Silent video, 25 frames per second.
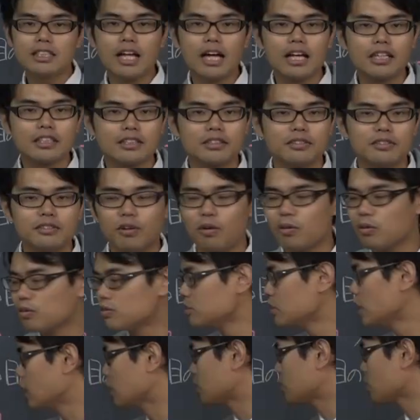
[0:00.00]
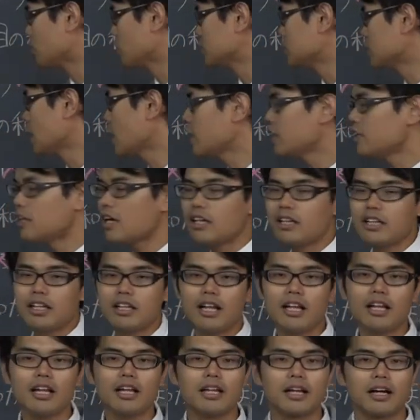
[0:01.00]
たす6だと最大で
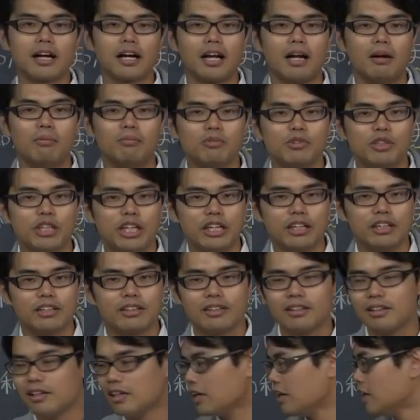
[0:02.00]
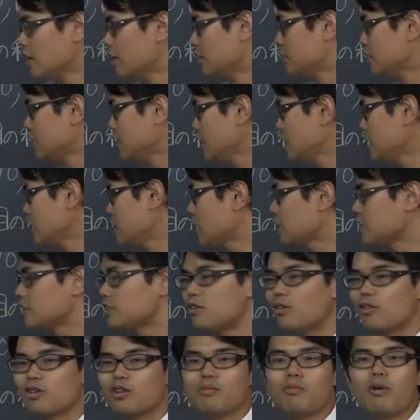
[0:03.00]
7だから無理2たす
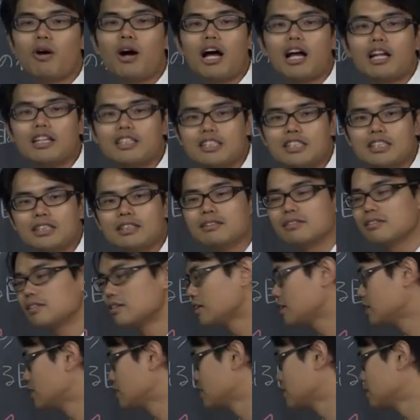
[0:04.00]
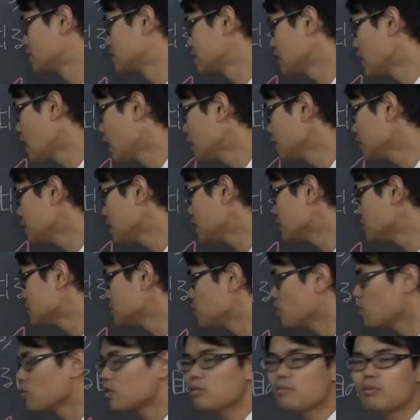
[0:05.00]
6も83たす
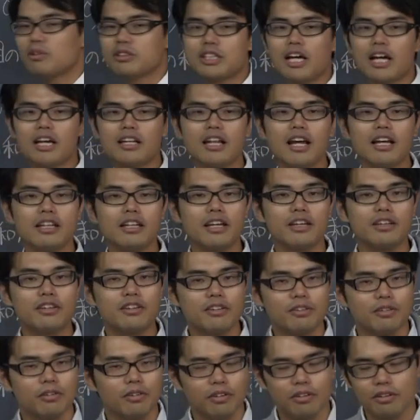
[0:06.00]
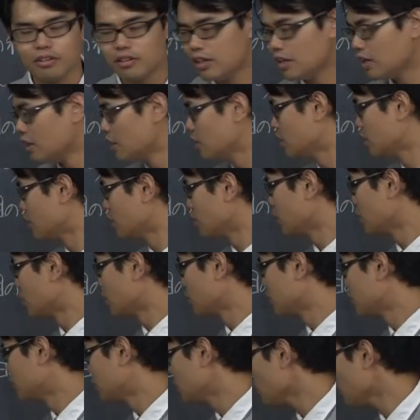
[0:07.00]
6も最大で
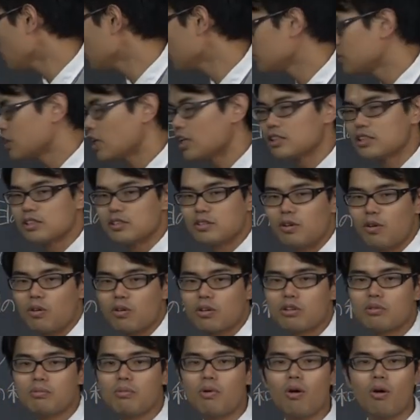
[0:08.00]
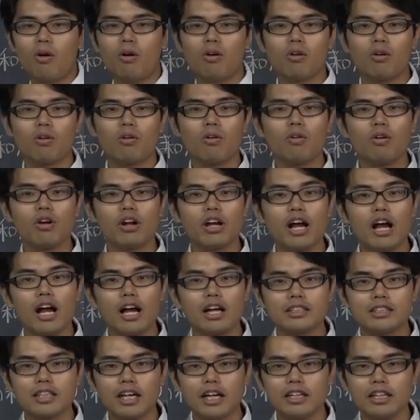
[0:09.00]
94たす6もこれが
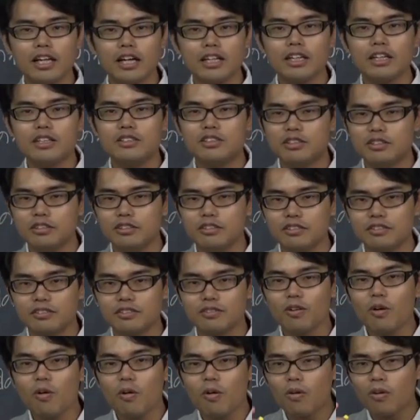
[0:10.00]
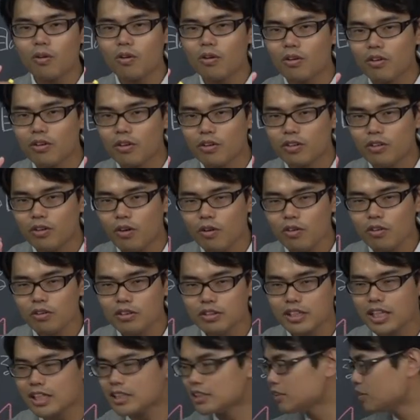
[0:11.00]
最大で10っ。4
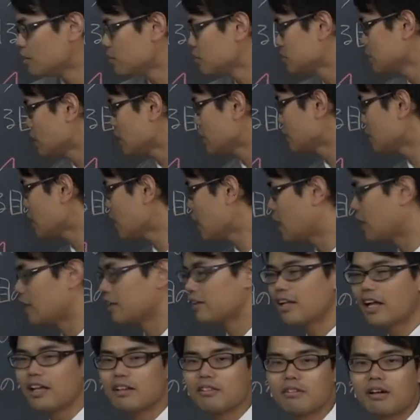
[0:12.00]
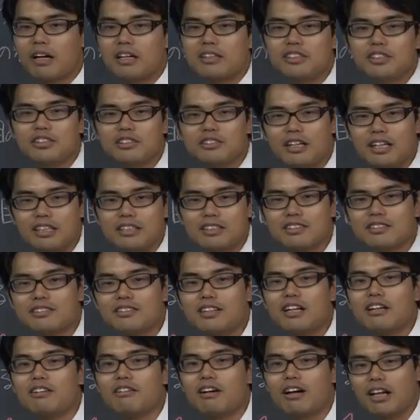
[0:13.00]
たす6だったらなんとか10が作
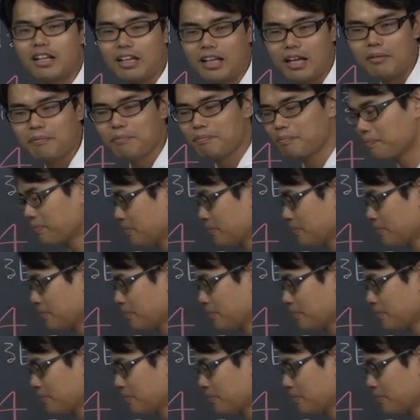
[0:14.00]
れるわけね。